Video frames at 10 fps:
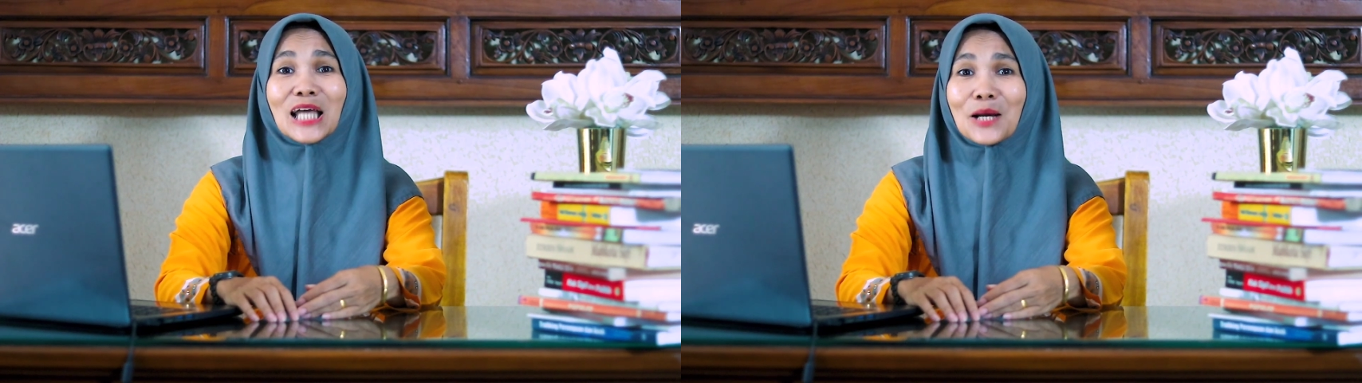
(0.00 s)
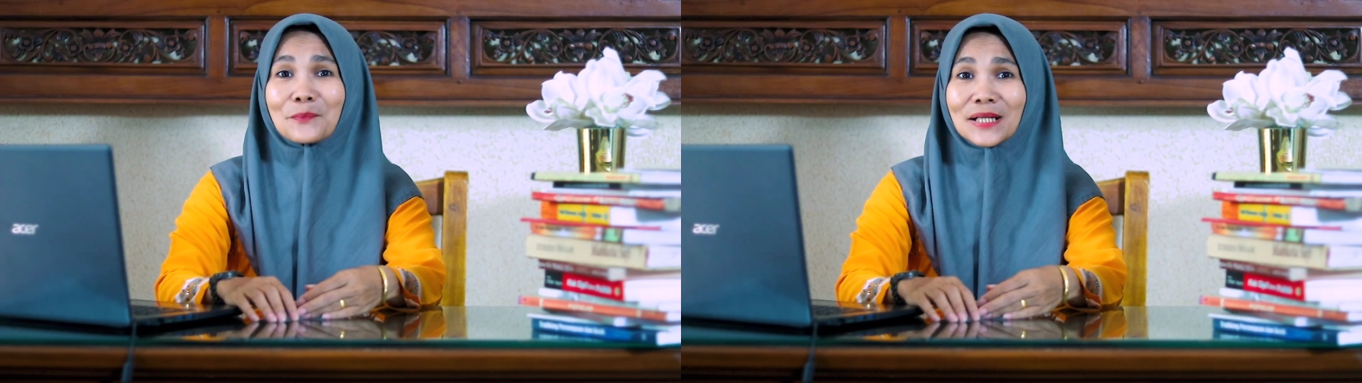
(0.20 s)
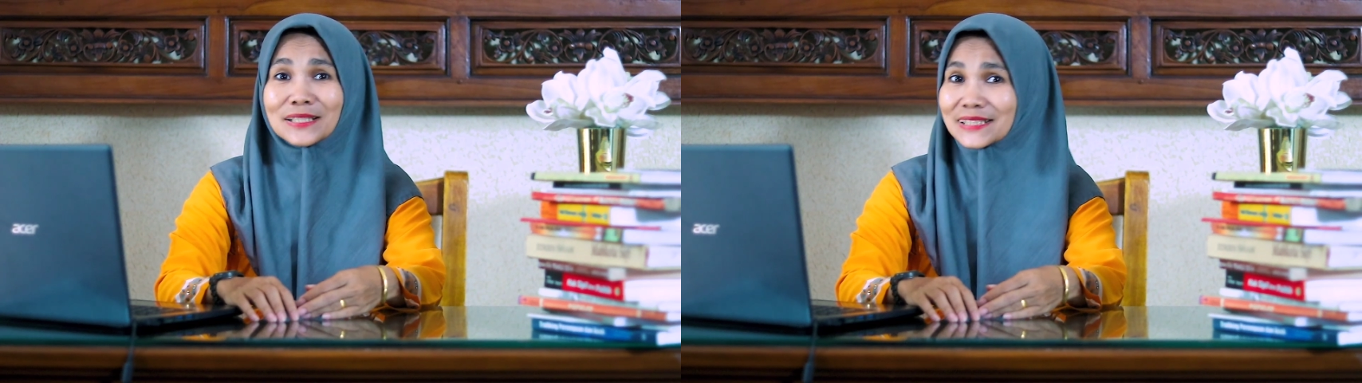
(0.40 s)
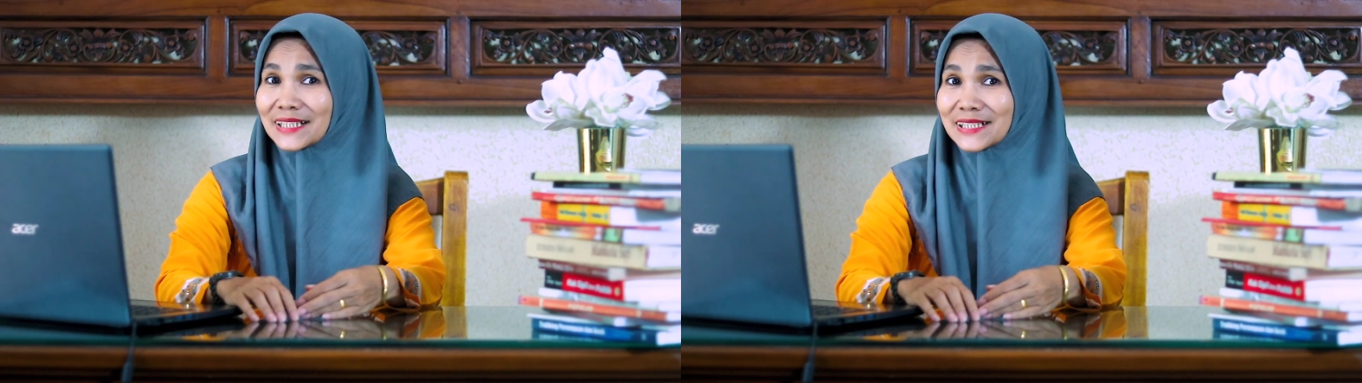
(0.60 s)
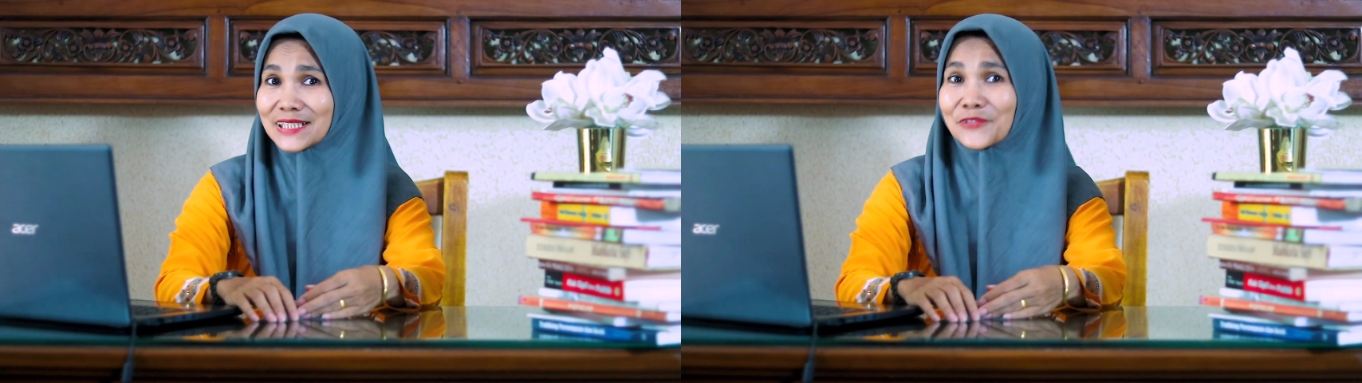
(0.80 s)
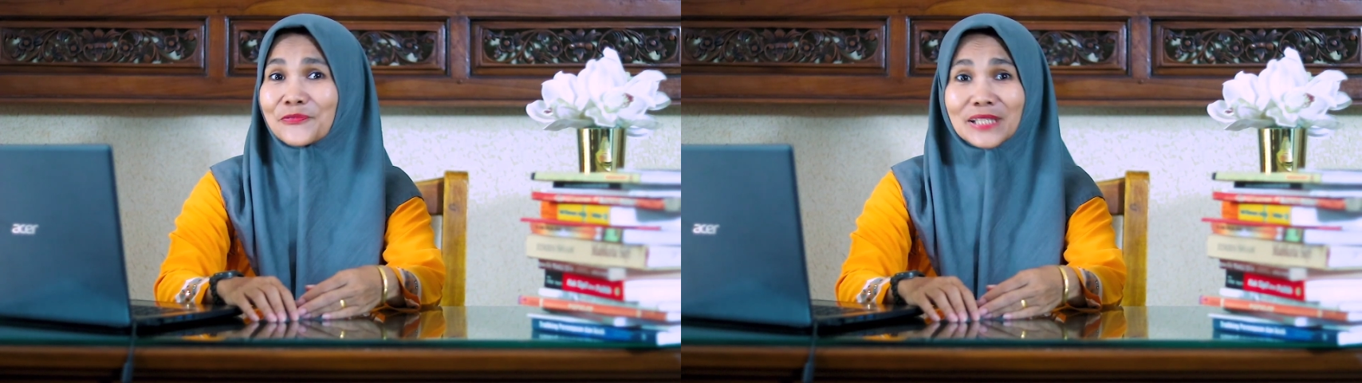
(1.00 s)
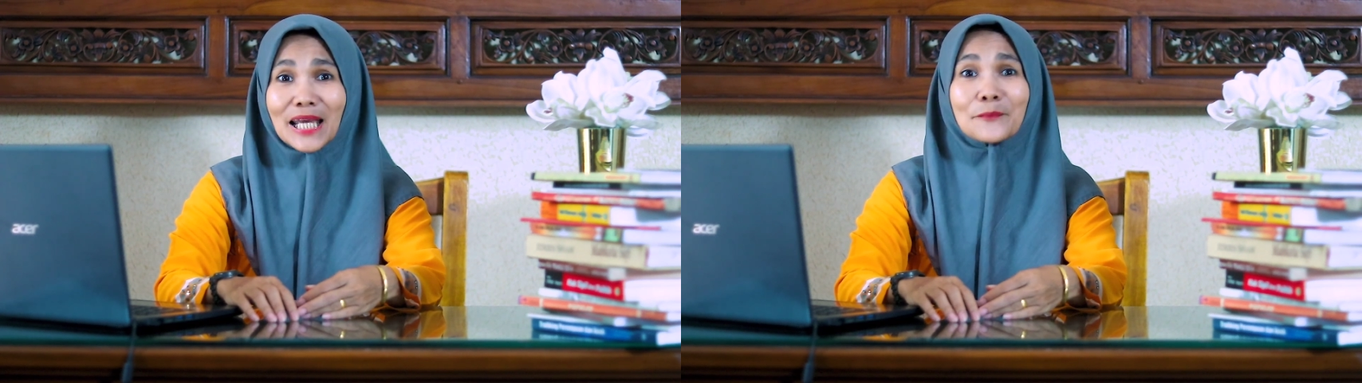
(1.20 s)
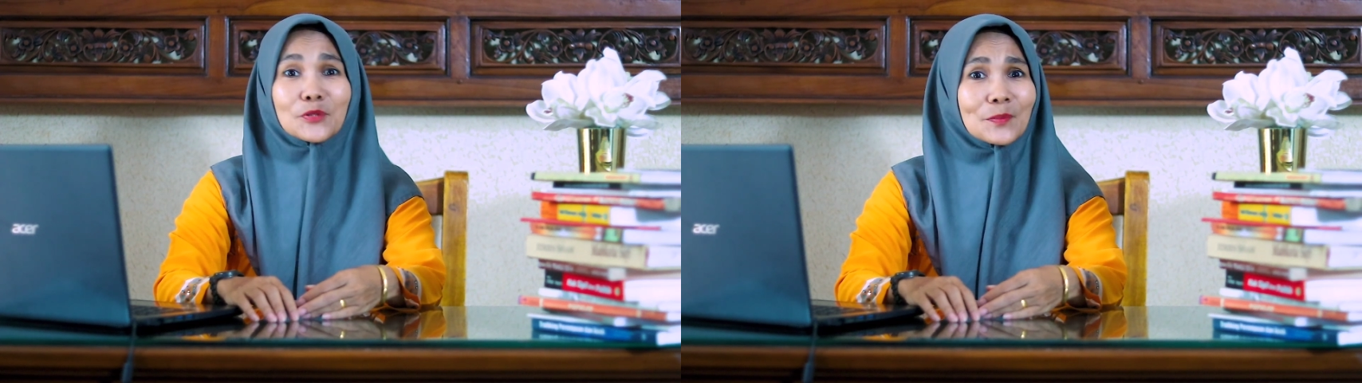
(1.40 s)
tahapan seleksi fit
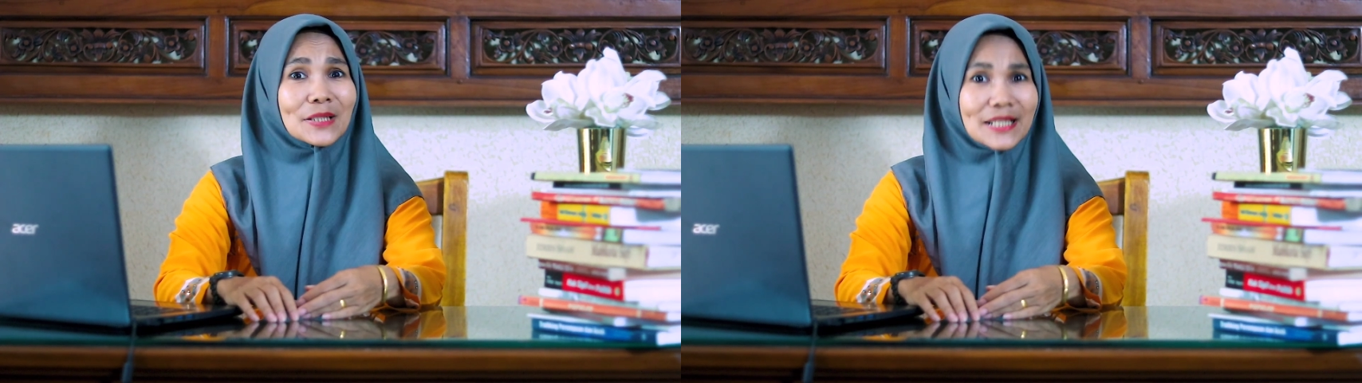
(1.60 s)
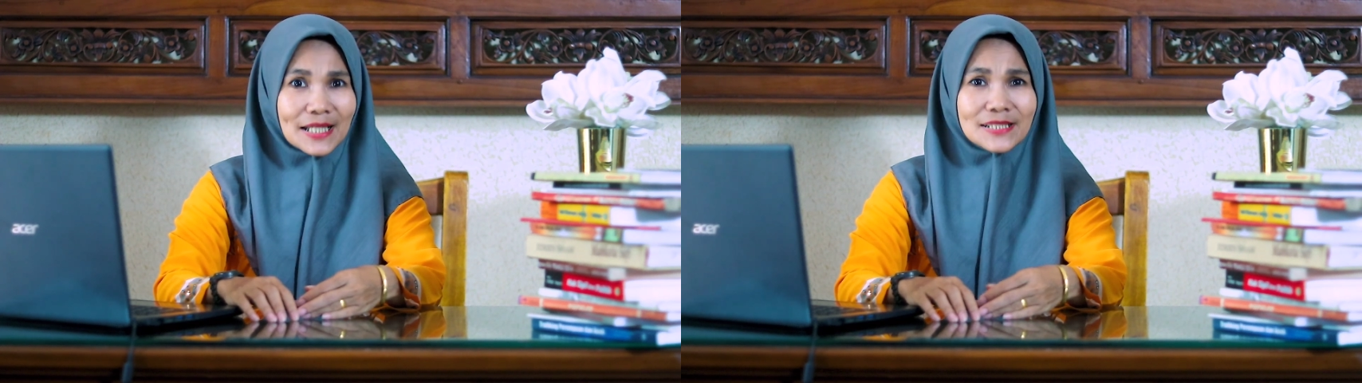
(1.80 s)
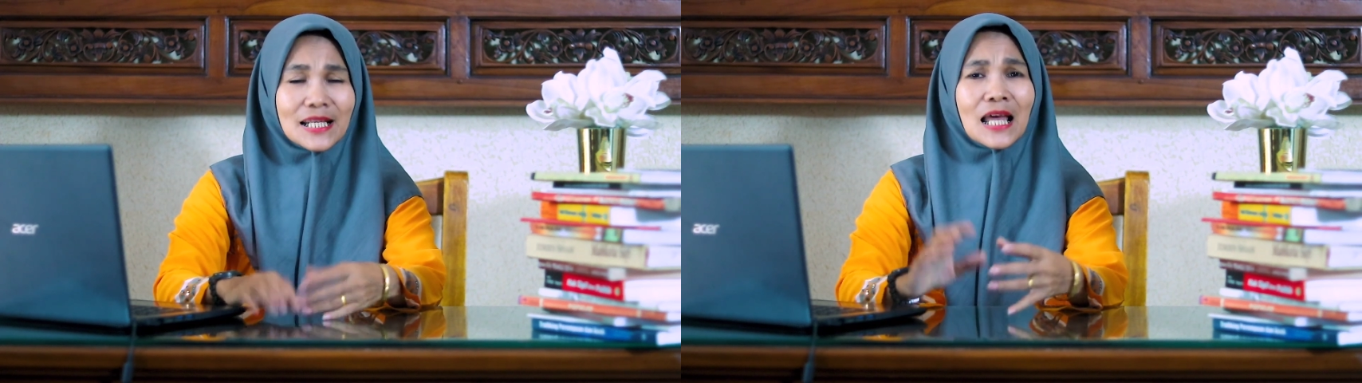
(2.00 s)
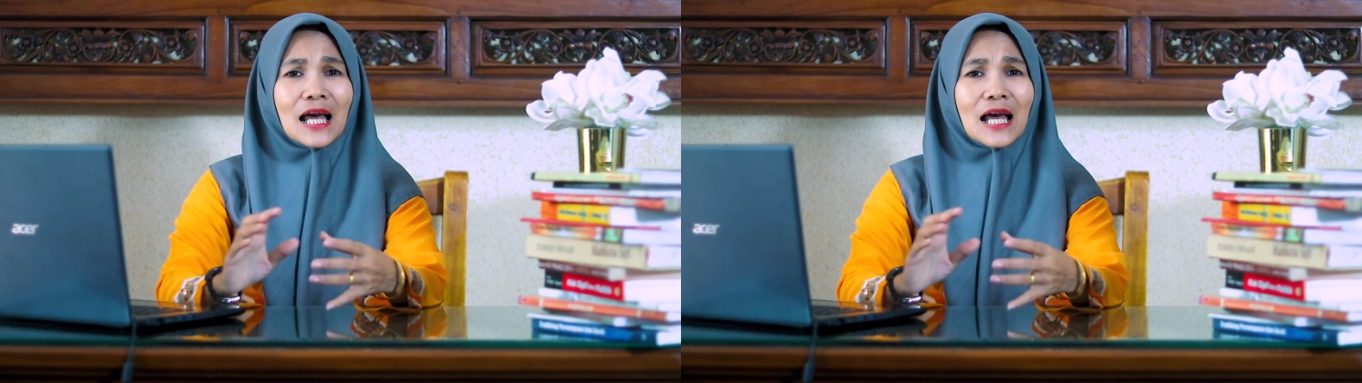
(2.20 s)
and proper test